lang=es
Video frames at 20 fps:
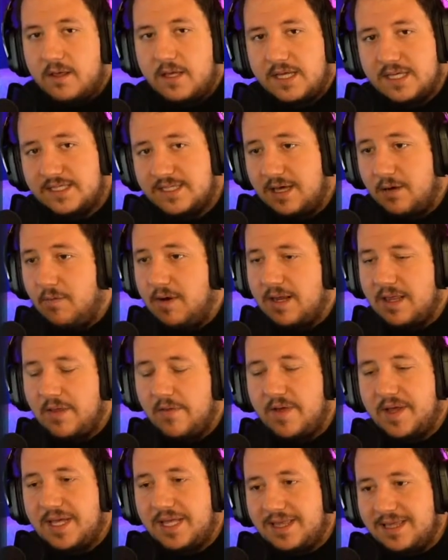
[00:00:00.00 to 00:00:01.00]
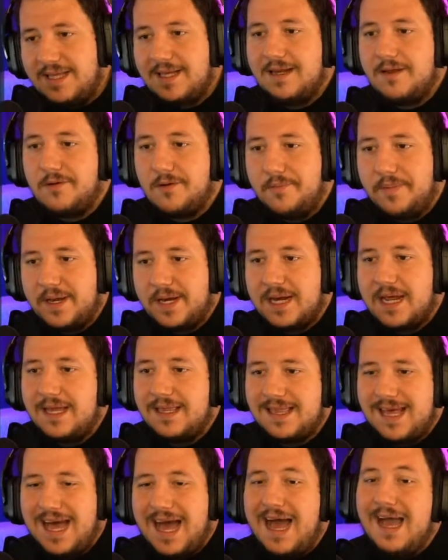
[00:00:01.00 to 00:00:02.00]
que está guardado y que tiene
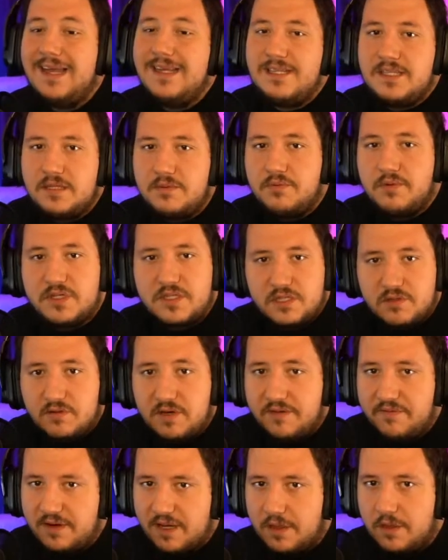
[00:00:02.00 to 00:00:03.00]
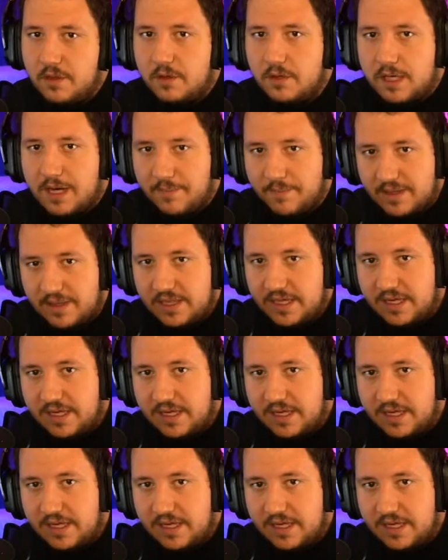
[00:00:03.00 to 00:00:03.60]
copyright, ahí sí puede ser una infracción realmente